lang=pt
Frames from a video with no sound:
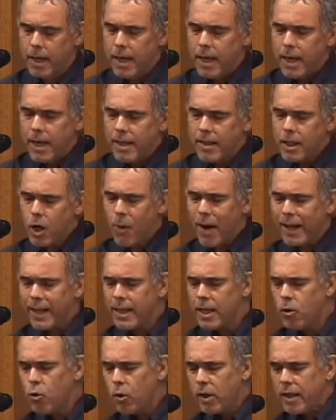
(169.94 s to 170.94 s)
Então,
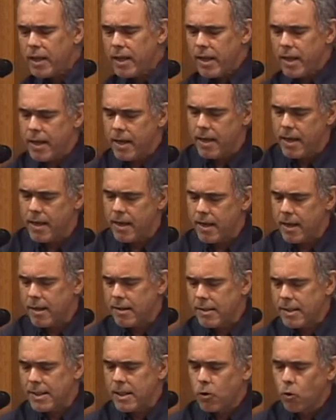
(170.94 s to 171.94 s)
aquilo que
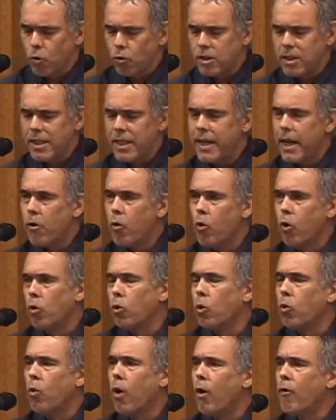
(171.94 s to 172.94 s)
se considerou
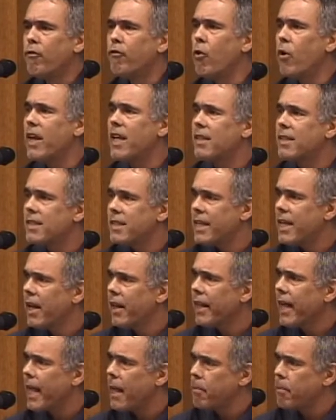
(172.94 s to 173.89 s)
no alvorecer da